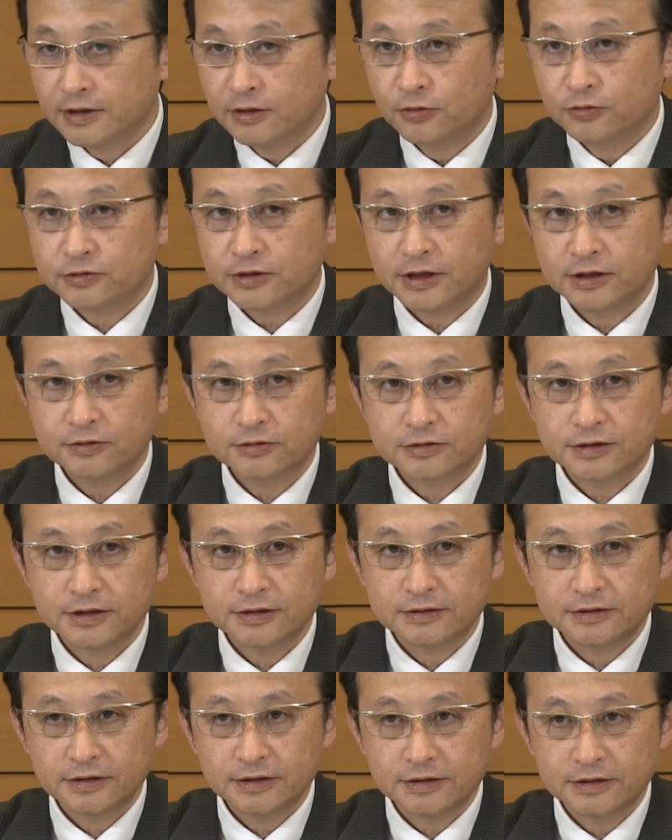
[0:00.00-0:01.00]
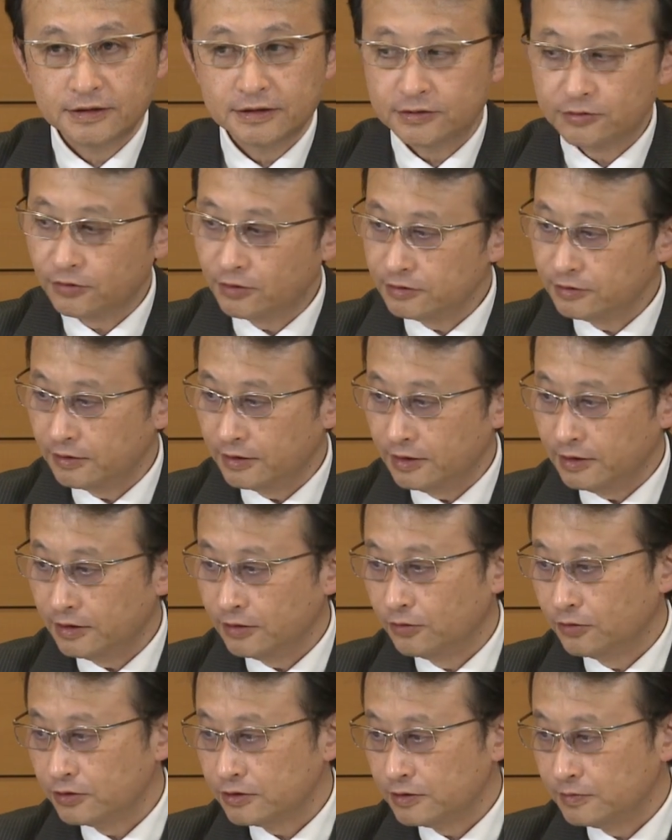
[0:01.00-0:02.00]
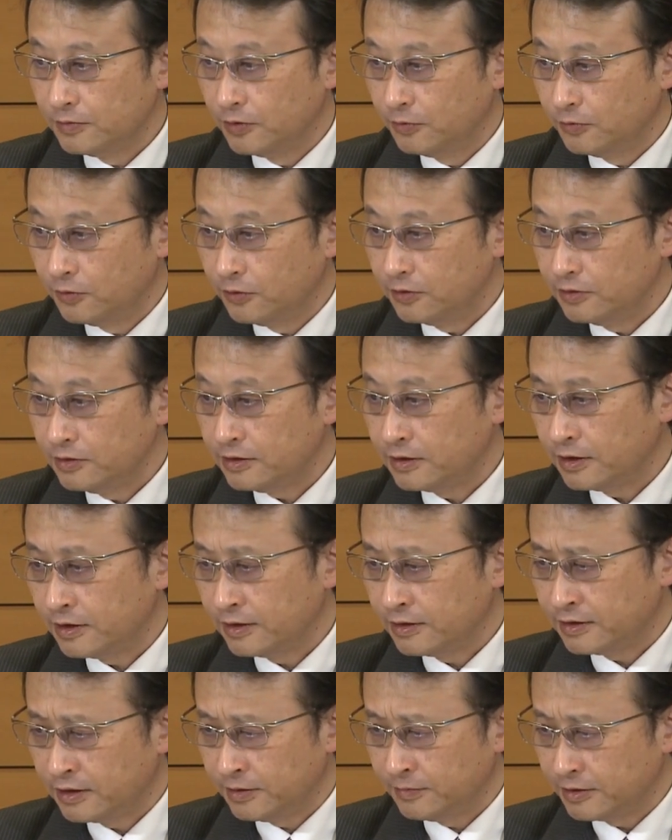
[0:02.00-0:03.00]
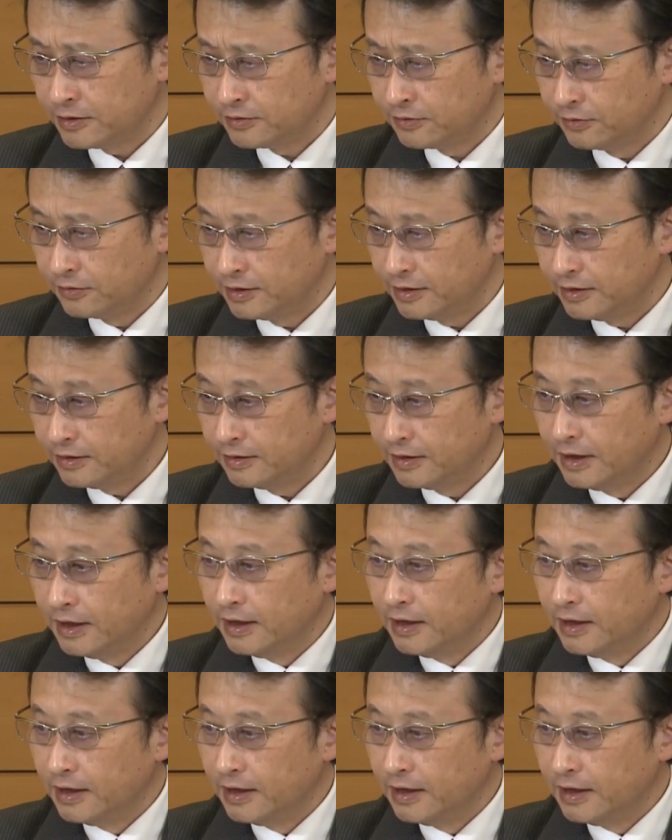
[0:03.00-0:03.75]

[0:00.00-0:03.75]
お二人の先生にそれぞれご質問もいただいていますので、